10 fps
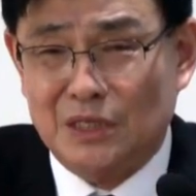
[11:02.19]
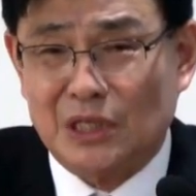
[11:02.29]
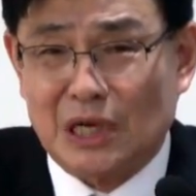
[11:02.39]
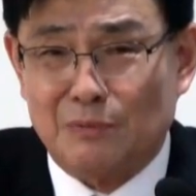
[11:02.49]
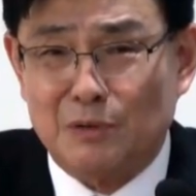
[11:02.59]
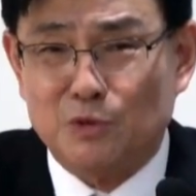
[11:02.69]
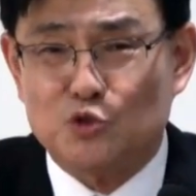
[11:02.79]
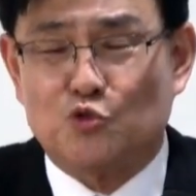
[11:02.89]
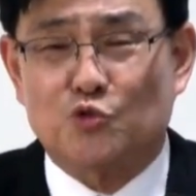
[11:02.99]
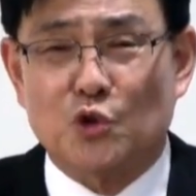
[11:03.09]

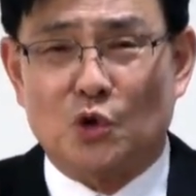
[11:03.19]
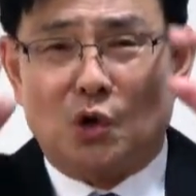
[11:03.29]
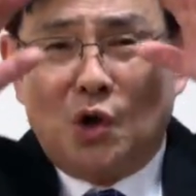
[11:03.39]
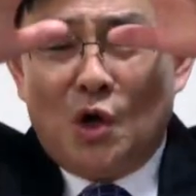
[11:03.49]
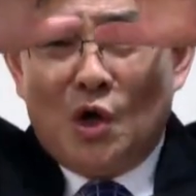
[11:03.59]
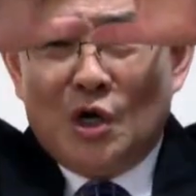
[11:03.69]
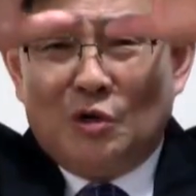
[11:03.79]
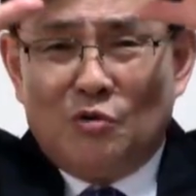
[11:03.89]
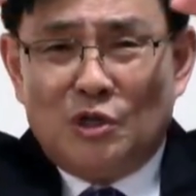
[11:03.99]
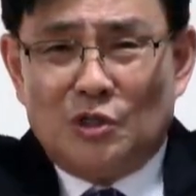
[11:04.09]
트라빔은 주요
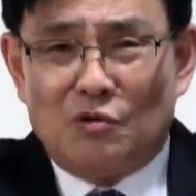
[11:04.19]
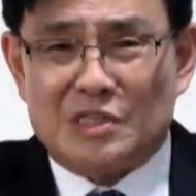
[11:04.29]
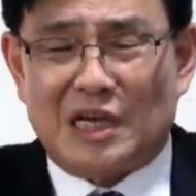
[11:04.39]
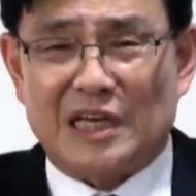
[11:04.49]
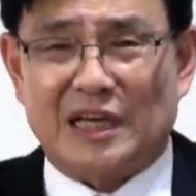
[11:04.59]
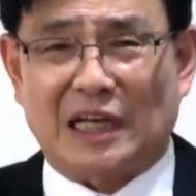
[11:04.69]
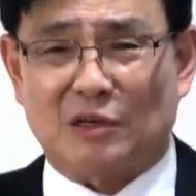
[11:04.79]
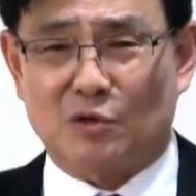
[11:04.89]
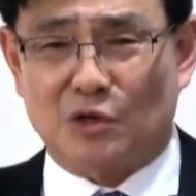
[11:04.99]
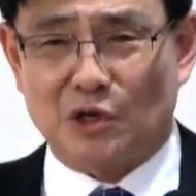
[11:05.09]
형상이 하나
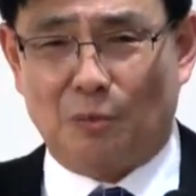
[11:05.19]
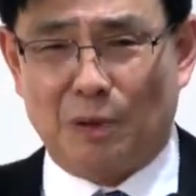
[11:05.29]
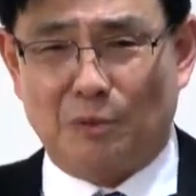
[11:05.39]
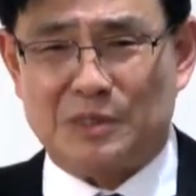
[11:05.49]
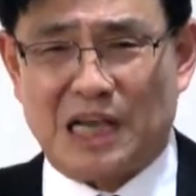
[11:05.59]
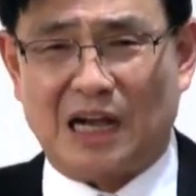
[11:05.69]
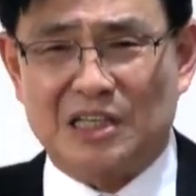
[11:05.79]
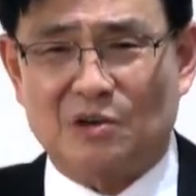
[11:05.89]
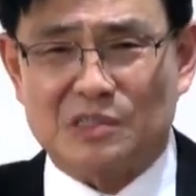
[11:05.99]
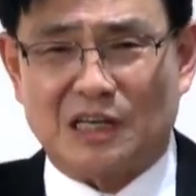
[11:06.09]
있고 그 옆에 보면
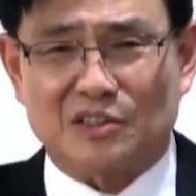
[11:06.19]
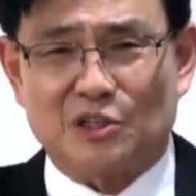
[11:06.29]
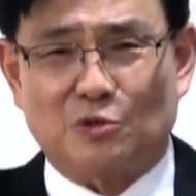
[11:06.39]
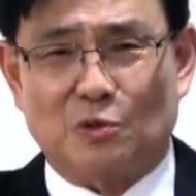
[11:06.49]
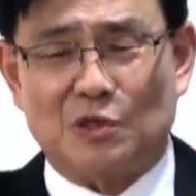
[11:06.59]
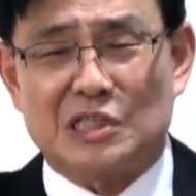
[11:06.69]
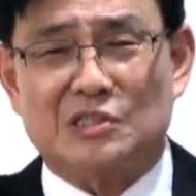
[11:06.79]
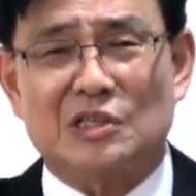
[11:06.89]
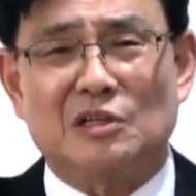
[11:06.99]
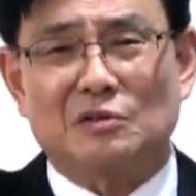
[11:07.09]
작은 형상들이 또
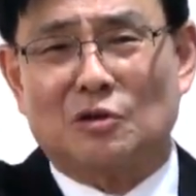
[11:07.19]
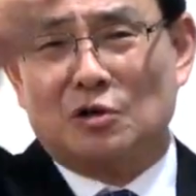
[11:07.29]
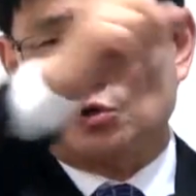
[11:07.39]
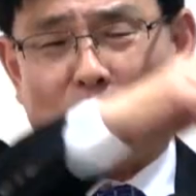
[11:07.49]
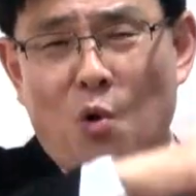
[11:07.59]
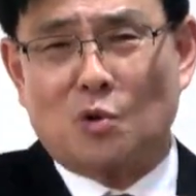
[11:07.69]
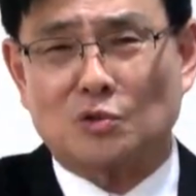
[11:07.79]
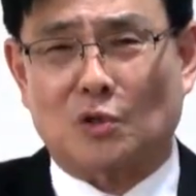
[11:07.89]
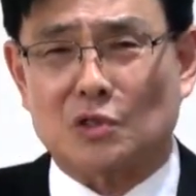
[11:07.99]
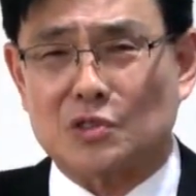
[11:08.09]
있어 이런 걸
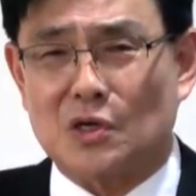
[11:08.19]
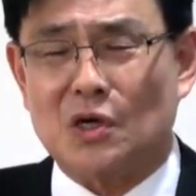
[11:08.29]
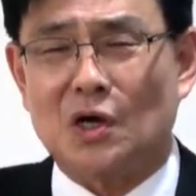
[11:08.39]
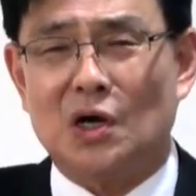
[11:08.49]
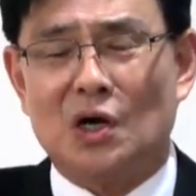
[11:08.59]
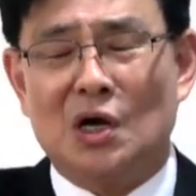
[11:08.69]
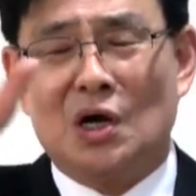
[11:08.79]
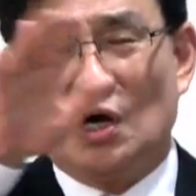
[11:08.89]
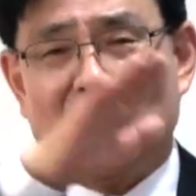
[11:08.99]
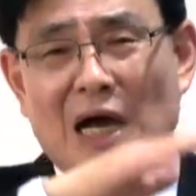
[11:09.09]
통틀어서
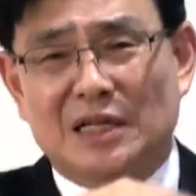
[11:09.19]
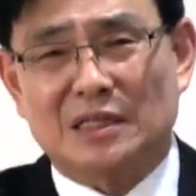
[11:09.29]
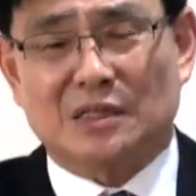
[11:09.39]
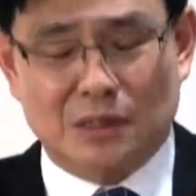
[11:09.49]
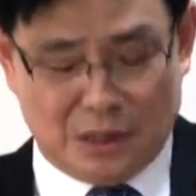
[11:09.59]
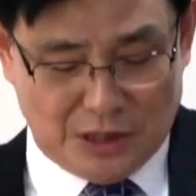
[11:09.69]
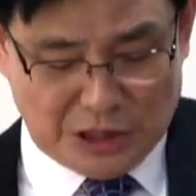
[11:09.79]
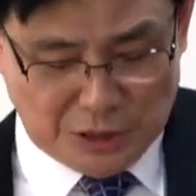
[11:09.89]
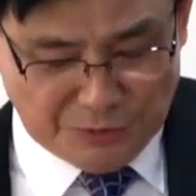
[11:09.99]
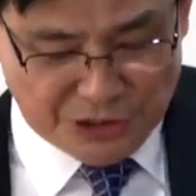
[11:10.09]
하는 그
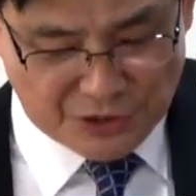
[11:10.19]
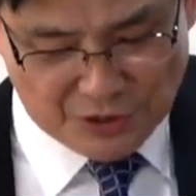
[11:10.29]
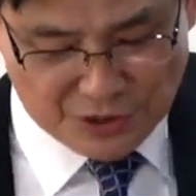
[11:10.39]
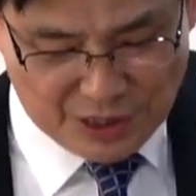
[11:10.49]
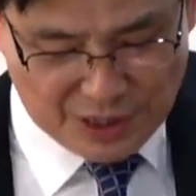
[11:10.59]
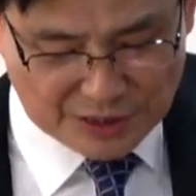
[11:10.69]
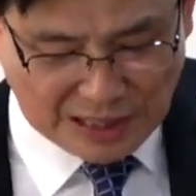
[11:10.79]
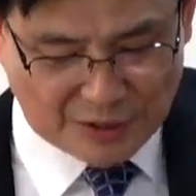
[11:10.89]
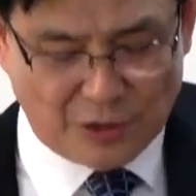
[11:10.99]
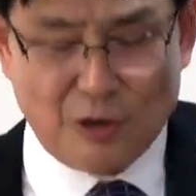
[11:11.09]
히브리어의
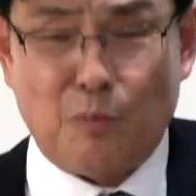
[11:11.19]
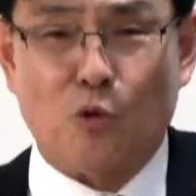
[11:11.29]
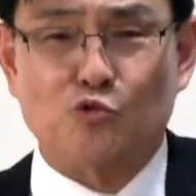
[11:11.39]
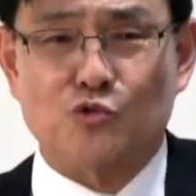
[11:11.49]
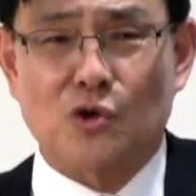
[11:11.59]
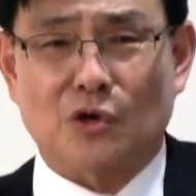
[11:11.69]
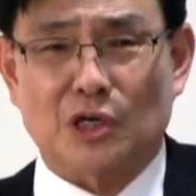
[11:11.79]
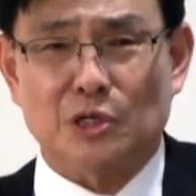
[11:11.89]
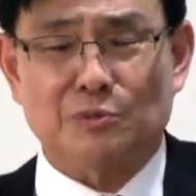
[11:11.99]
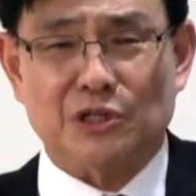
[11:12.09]
단어예요 복수형의
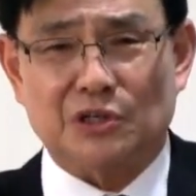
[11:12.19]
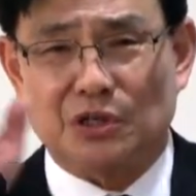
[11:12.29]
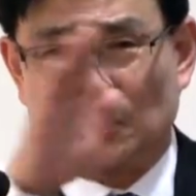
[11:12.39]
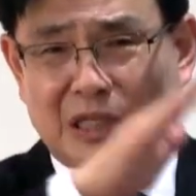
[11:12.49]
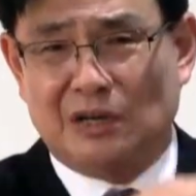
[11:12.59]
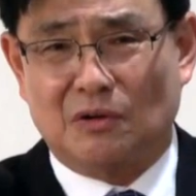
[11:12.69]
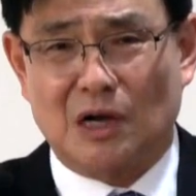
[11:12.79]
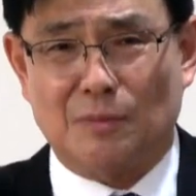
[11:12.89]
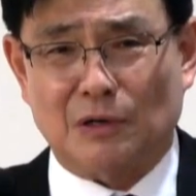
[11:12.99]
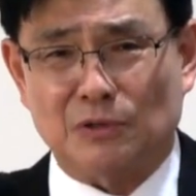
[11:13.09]
히브리어의
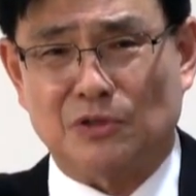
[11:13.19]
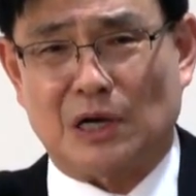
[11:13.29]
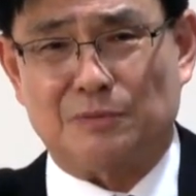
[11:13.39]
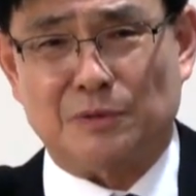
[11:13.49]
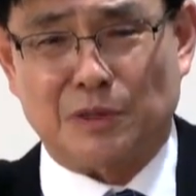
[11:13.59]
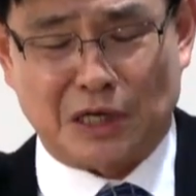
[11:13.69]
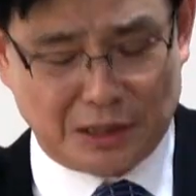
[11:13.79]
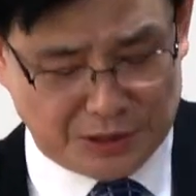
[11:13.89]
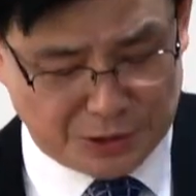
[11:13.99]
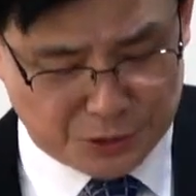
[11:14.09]
단어가 바로 트라빔이라고
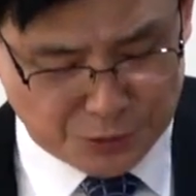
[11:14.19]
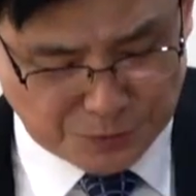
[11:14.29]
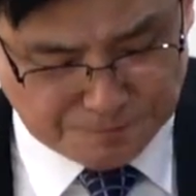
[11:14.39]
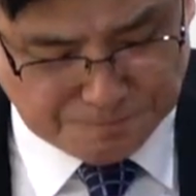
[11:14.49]
얘기죠